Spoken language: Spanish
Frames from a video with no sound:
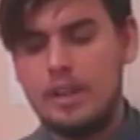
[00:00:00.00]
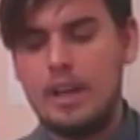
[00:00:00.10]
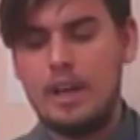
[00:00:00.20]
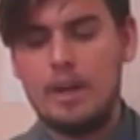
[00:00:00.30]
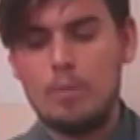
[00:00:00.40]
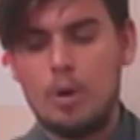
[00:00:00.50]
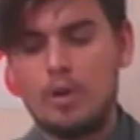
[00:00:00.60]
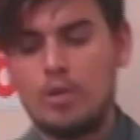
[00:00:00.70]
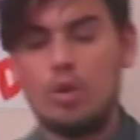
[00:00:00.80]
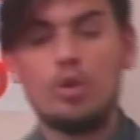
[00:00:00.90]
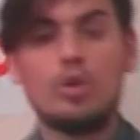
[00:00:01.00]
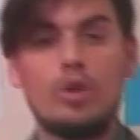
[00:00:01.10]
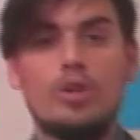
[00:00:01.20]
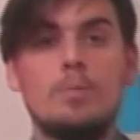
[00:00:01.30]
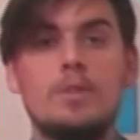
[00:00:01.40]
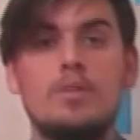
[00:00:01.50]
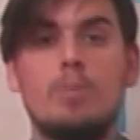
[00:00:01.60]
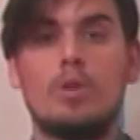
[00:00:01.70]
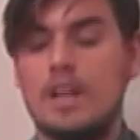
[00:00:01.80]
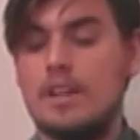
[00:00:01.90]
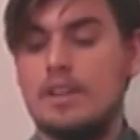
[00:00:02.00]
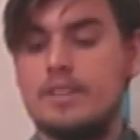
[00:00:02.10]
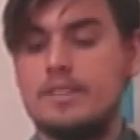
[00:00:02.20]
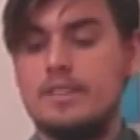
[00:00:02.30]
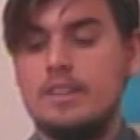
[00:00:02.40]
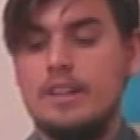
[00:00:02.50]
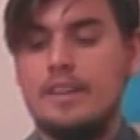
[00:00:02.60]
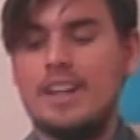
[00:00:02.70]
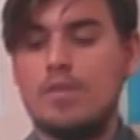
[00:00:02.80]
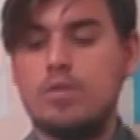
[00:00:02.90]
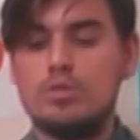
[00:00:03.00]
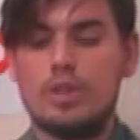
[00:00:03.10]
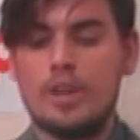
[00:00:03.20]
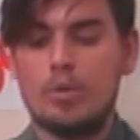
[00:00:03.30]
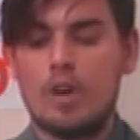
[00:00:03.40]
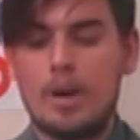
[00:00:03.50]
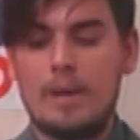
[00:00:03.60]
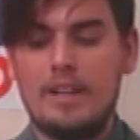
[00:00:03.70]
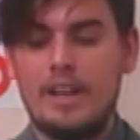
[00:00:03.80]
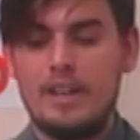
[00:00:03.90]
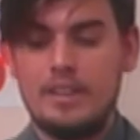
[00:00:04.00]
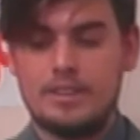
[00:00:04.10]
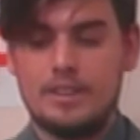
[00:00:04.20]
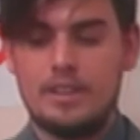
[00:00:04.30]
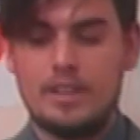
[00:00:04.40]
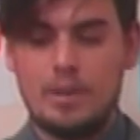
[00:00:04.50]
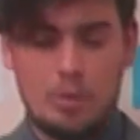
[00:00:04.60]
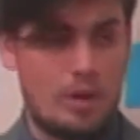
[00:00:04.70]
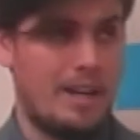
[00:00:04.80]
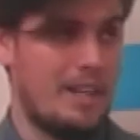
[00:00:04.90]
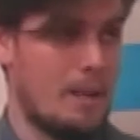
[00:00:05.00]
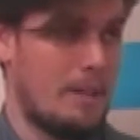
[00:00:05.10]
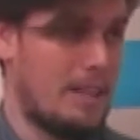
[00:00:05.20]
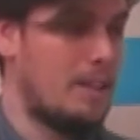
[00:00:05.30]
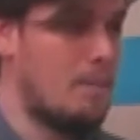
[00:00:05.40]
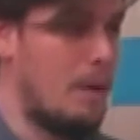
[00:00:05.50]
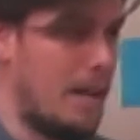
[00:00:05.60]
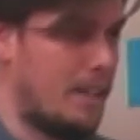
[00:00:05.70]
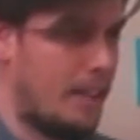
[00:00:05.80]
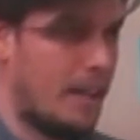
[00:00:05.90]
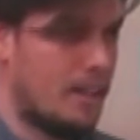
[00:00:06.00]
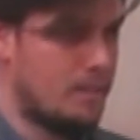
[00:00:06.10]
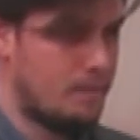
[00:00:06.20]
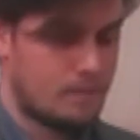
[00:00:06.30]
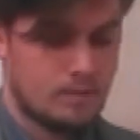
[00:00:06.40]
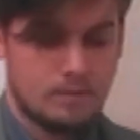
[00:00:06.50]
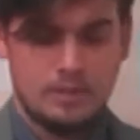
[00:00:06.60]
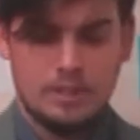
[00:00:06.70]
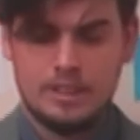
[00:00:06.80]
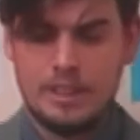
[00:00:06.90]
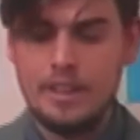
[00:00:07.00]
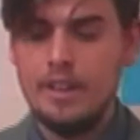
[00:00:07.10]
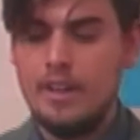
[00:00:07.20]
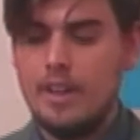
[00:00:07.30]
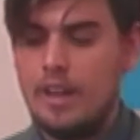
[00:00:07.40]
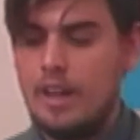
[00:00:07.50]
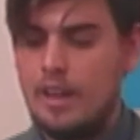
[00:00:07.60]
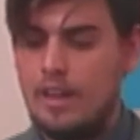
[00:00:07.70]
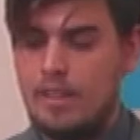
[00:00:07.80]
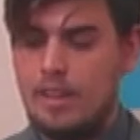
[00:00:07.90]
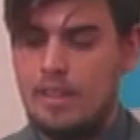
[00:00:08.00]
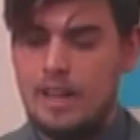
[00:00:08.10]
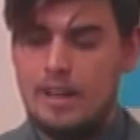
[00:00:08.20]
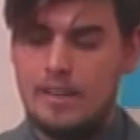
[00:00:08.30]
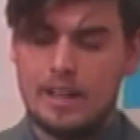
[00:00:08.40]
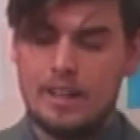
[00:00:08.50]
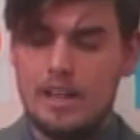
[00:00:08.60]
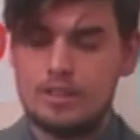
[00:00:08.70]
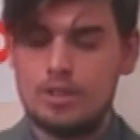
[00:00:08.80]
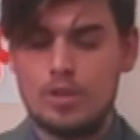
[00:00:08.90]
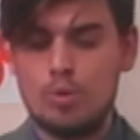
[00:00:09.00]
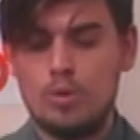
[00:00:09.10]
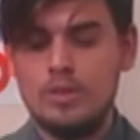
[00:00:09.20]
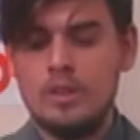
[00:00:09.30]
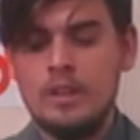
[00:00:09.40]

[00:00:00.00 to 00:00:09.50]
Eh, bueno, otro de los temas importantes, deja de funcionar un ramal de la línea 79, una línea bastante emblemática, ¿sí? Eh, aquí de la zona sur.